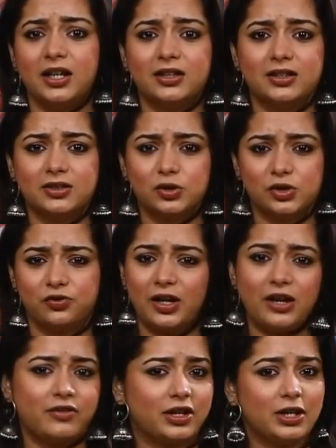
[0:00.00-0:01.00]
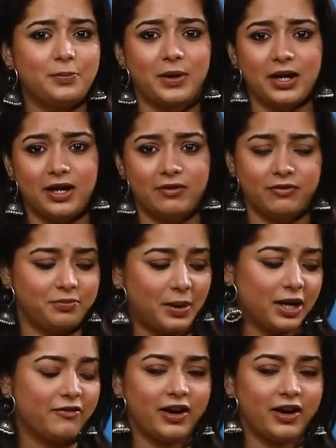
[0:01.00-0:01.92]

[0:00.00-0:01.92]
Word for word: அந்த ஒரு ஃப்ளேவரில் பண்ண பண்ண